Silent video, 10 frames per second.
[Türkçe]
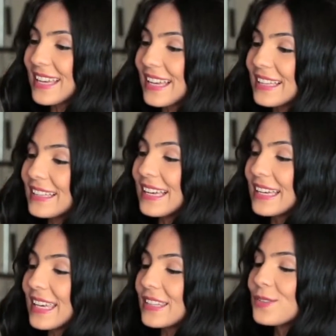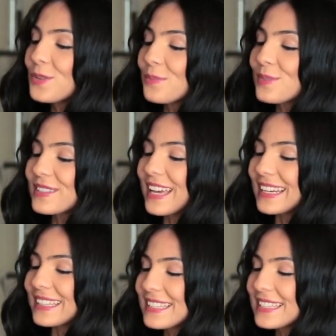al. Geniş
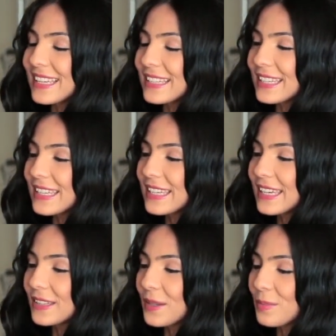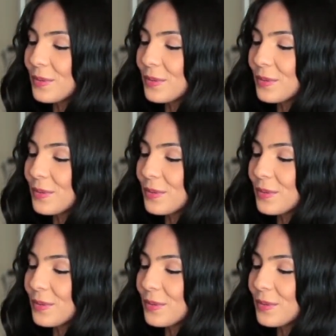omuzlarla dirsekleri iki yana